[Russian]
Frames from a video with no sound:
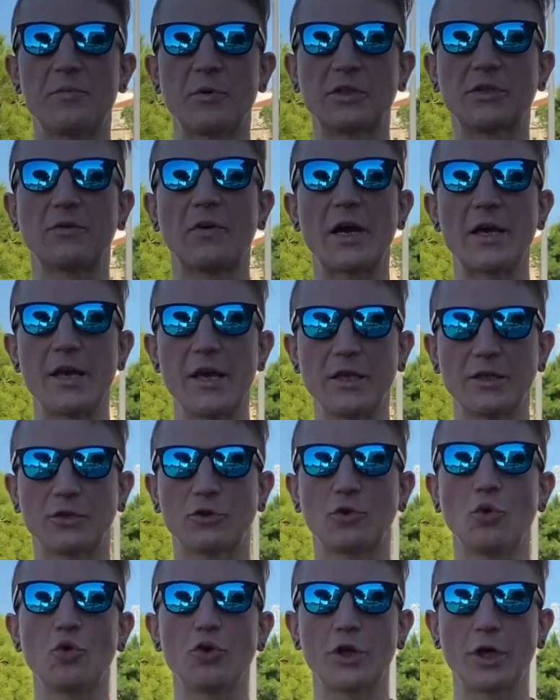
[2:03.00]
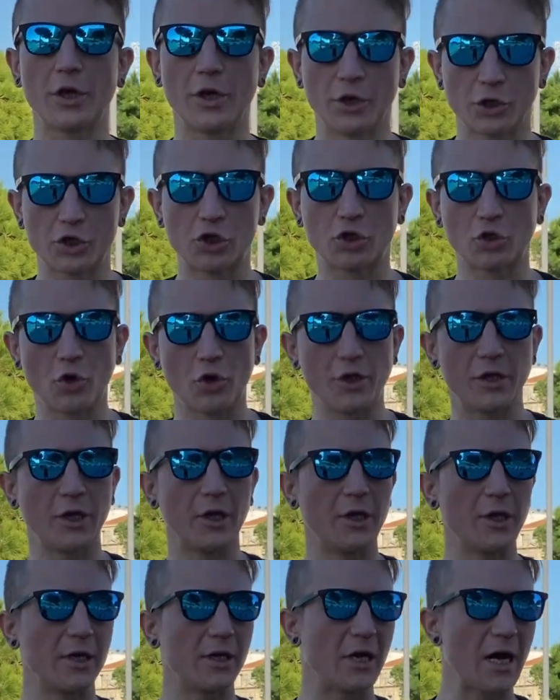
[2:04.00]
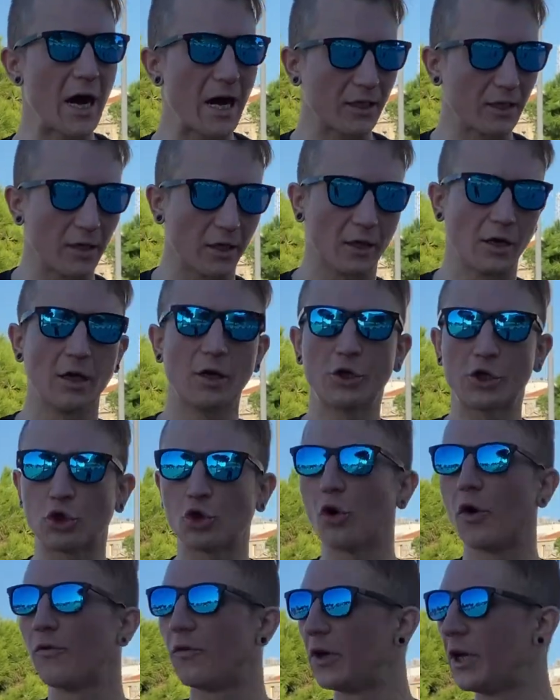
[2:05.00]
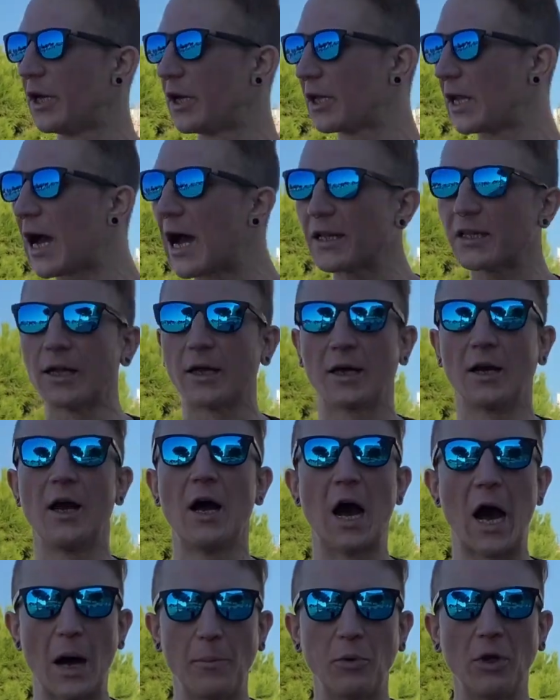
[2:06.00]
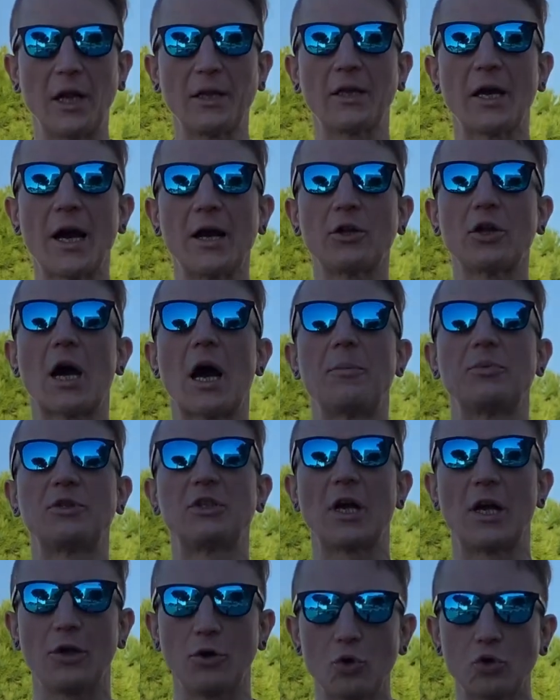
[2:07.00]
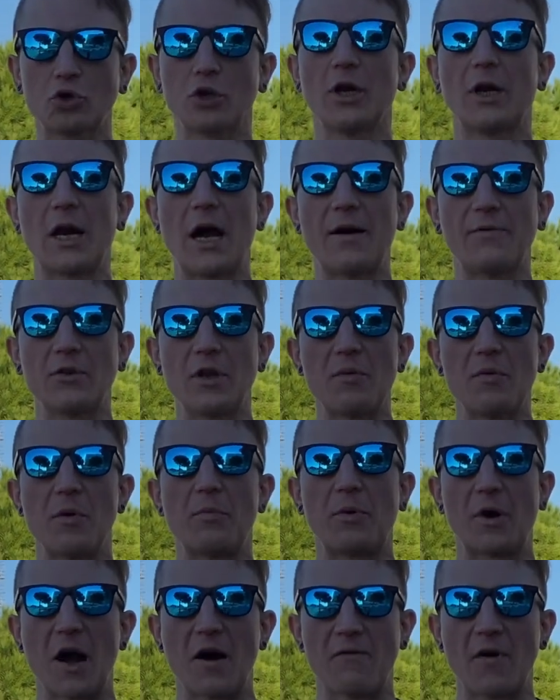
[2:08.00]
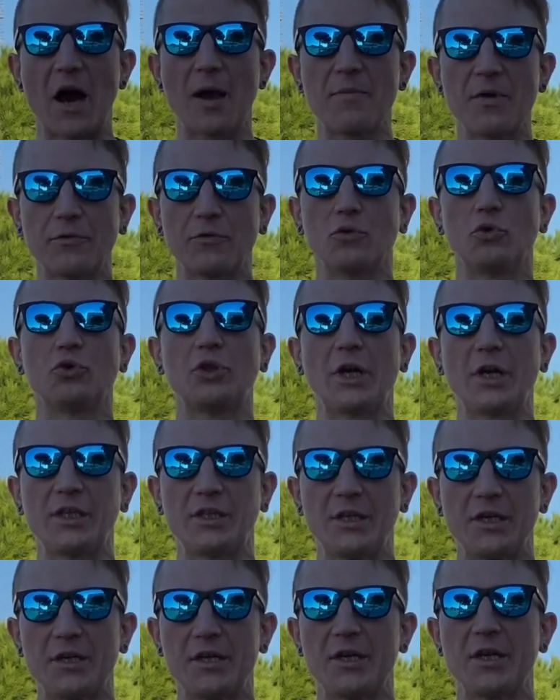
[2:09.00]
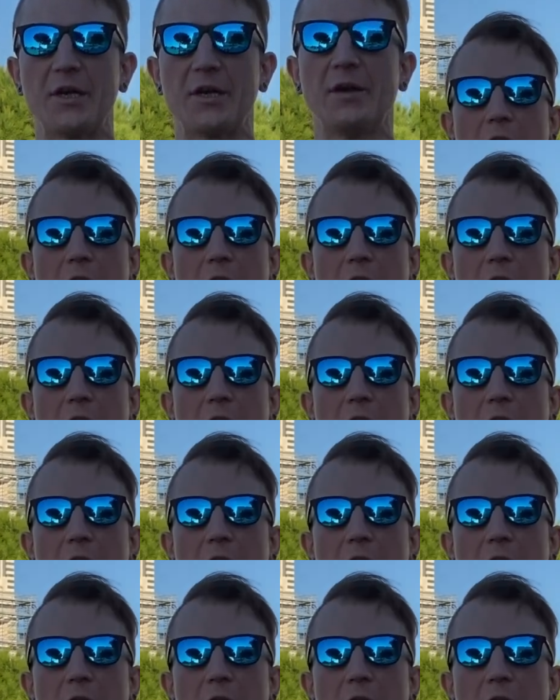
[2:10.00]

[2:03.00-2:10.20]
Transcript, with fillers: по своей сути, что делегатор, что валидатор обладают абсолютно равными правами внутри сети.